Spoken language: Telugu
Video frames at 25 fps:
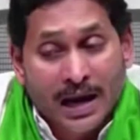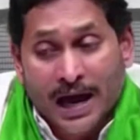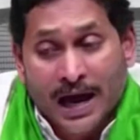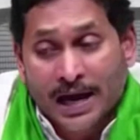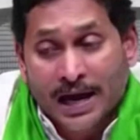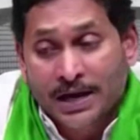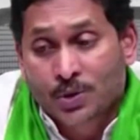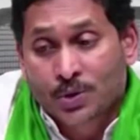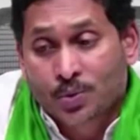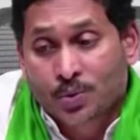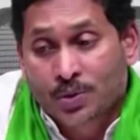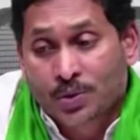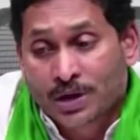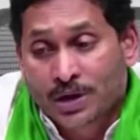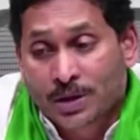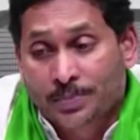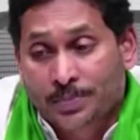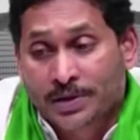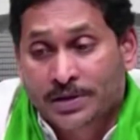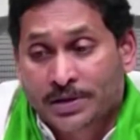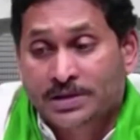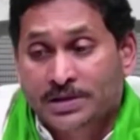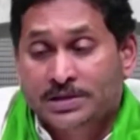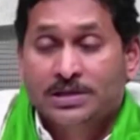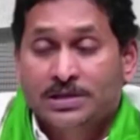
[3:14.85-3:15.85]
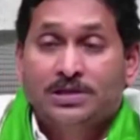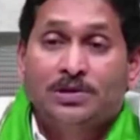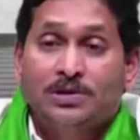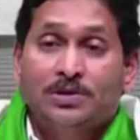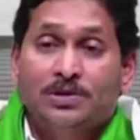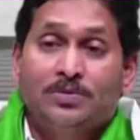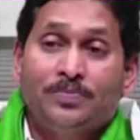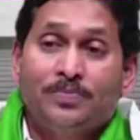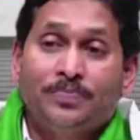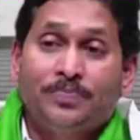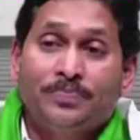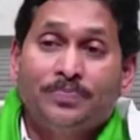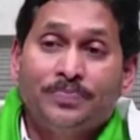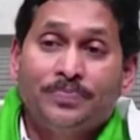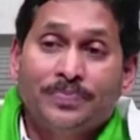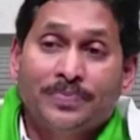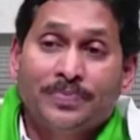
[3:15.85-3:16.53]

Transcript: ల్యాండ్ ఉన్న పరిస్థితులు